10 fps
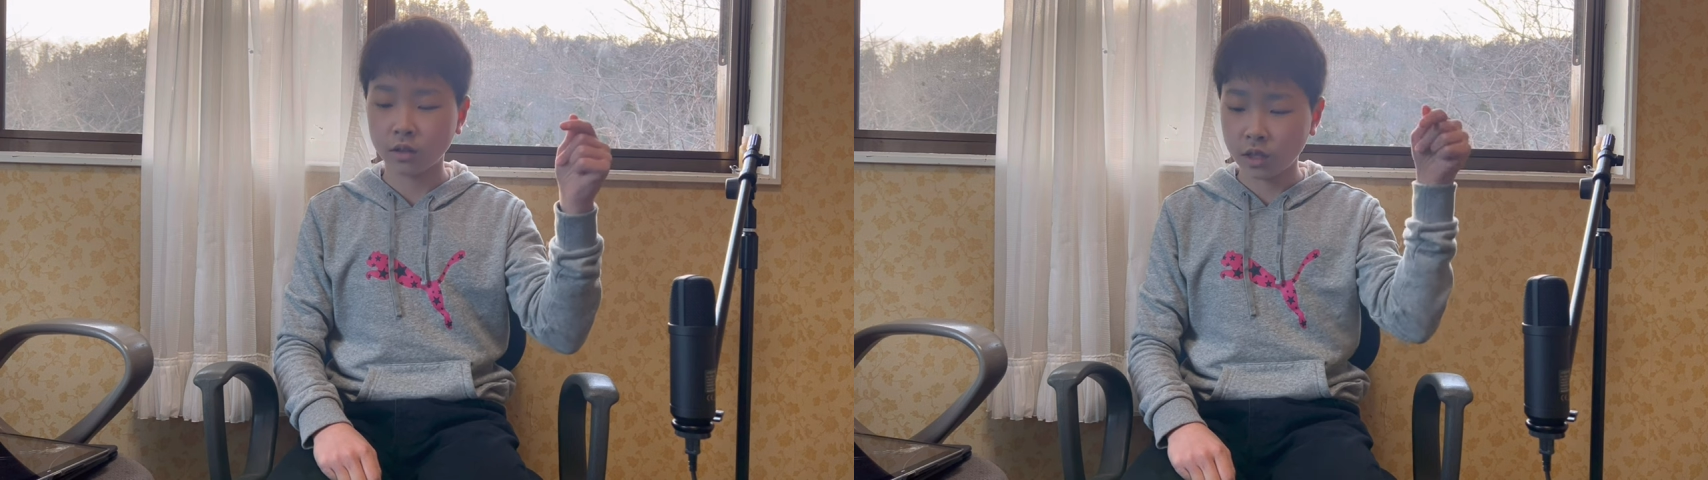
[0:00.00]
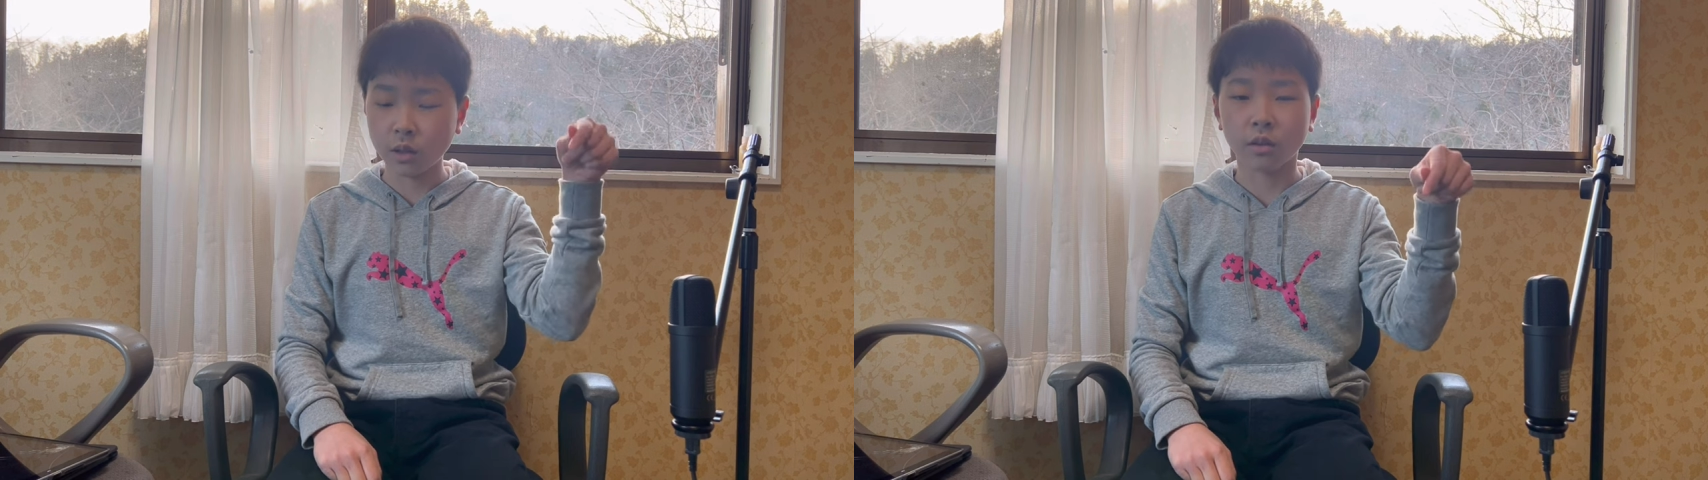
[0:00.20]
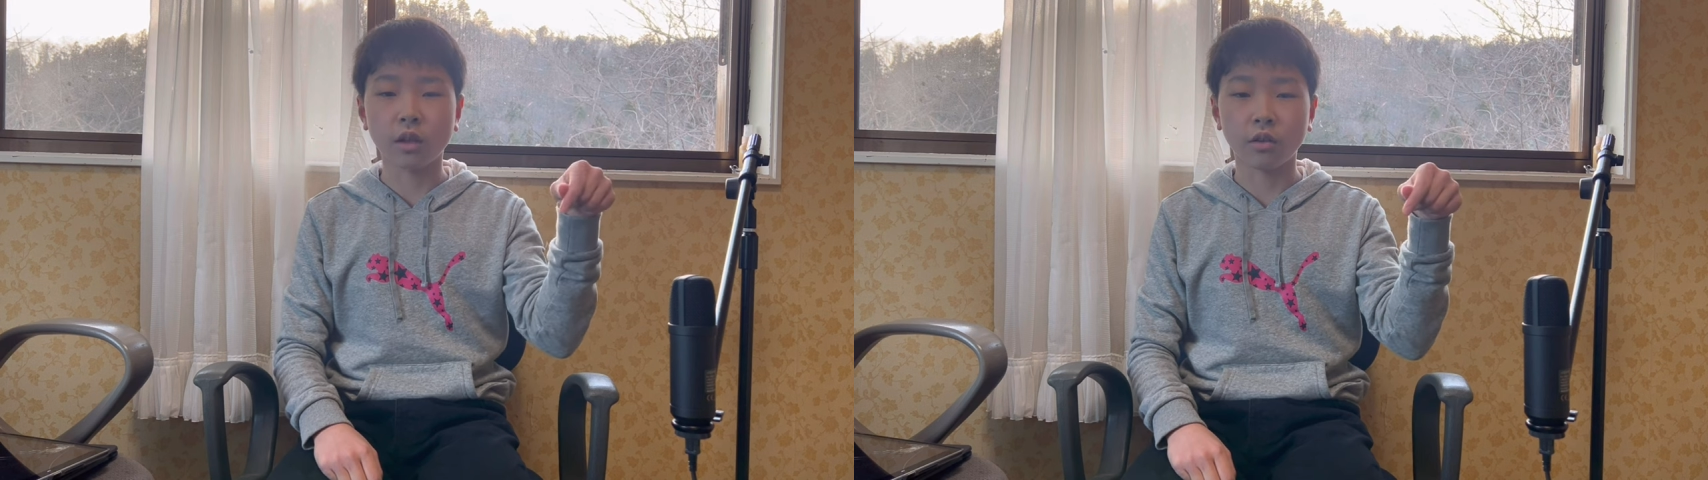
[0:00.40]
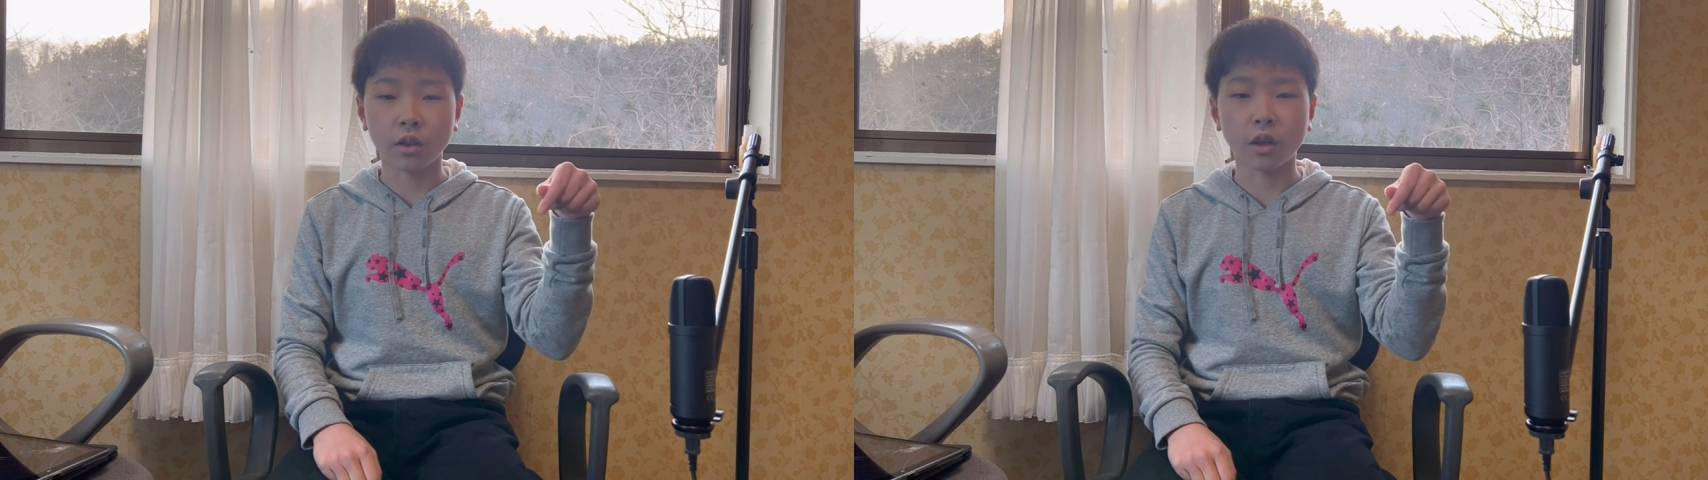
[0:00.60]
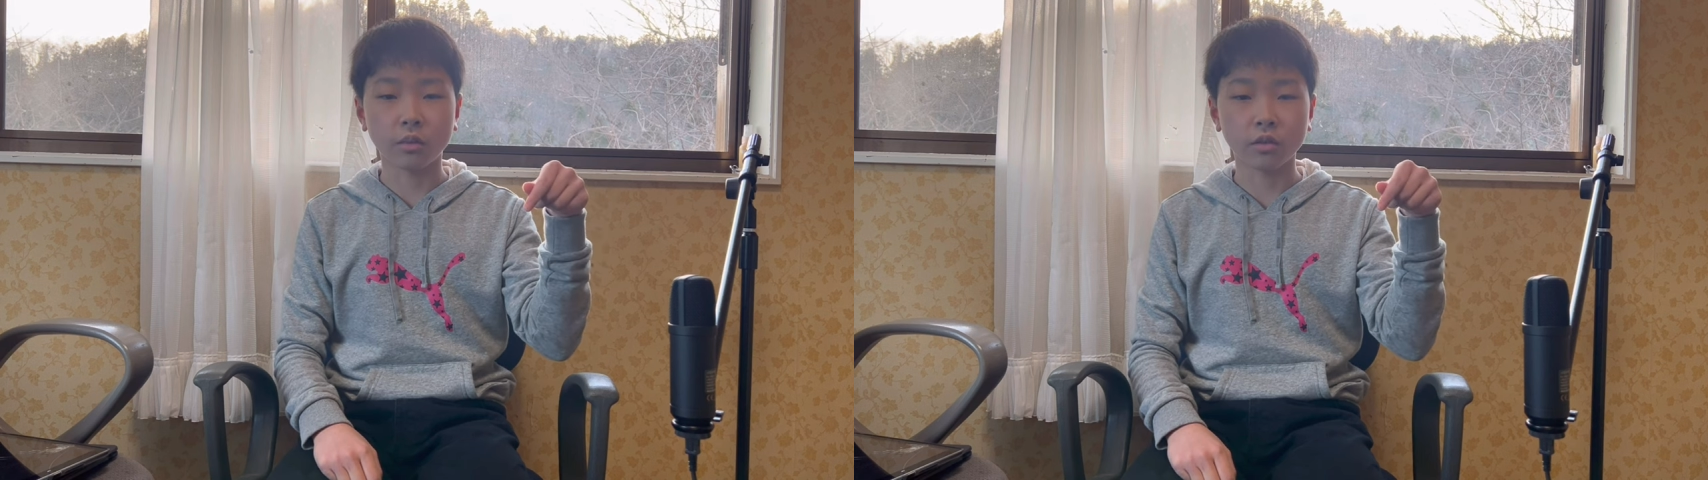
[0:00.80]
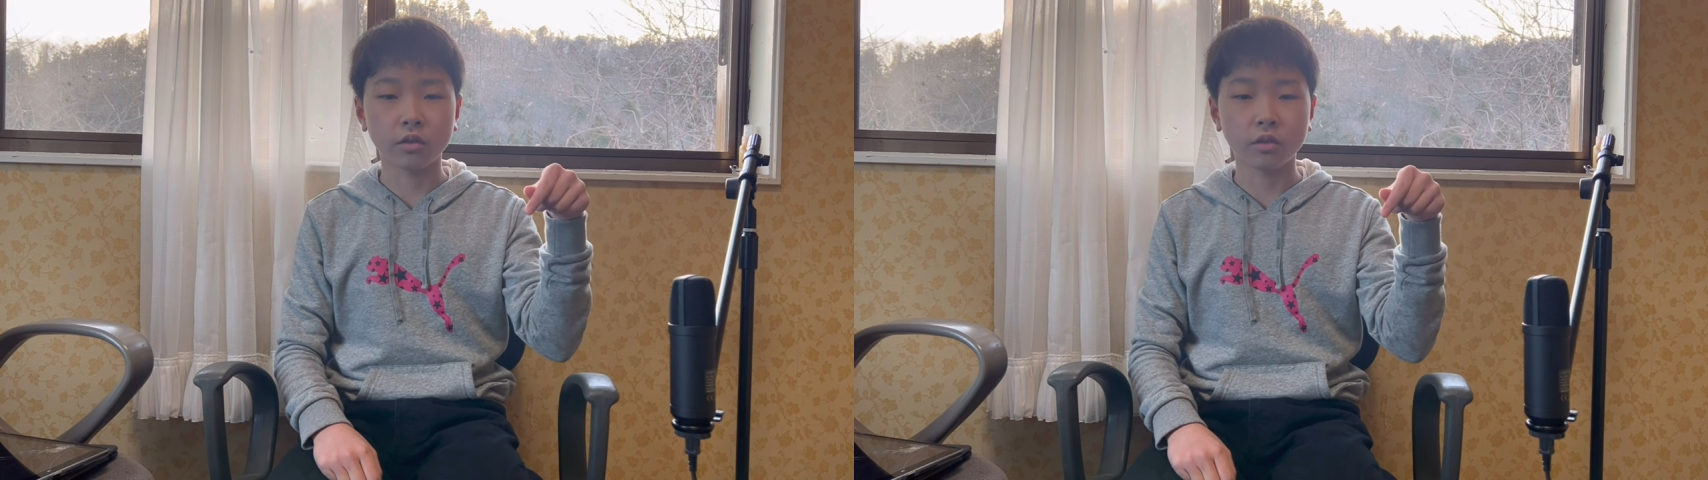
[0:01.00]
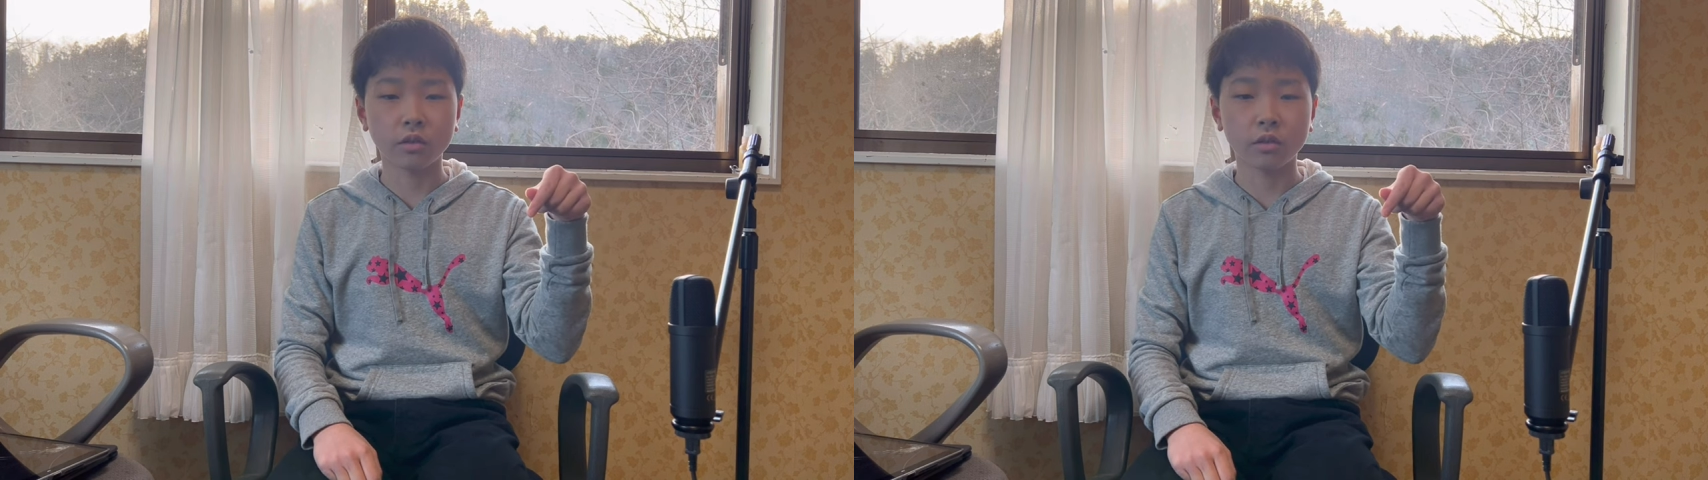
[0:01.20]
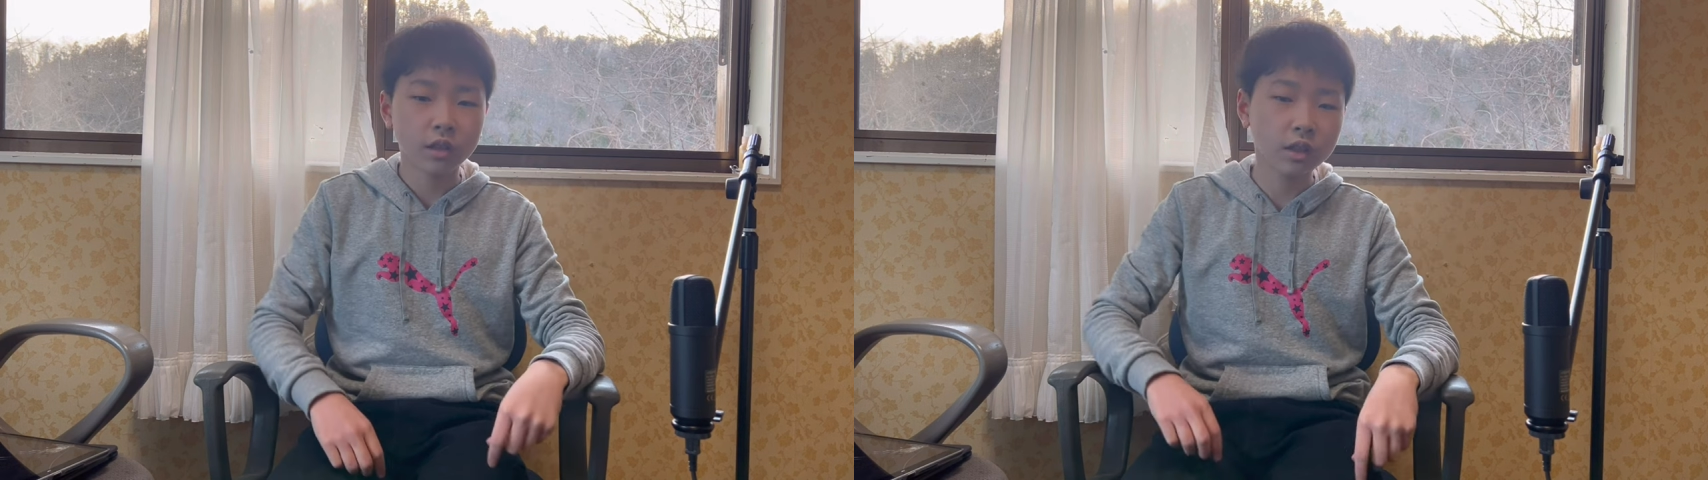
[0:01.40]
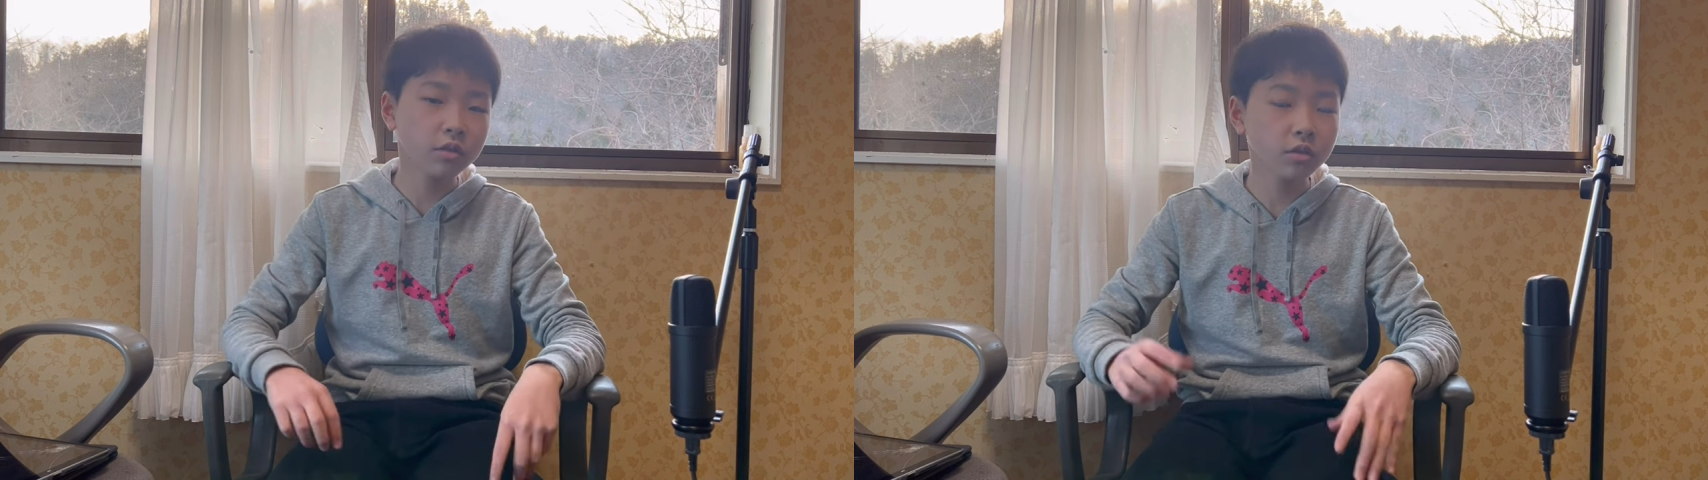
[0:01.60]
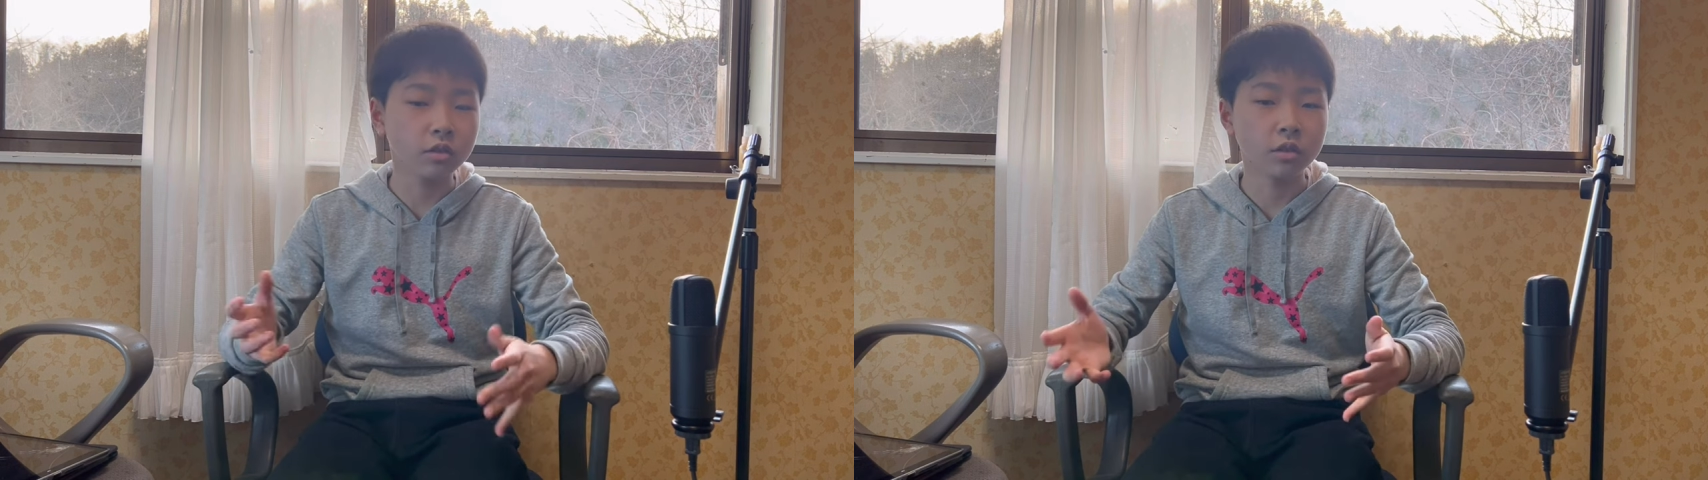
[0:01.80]
消えたよね多分って
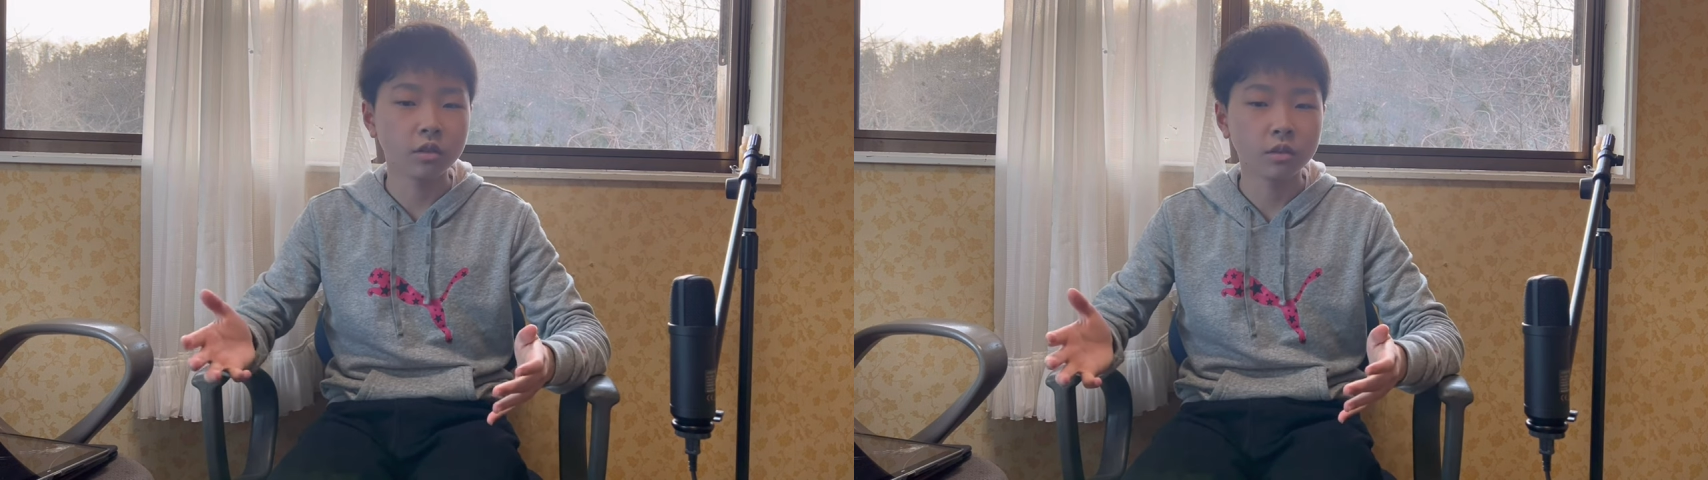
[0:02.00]
いう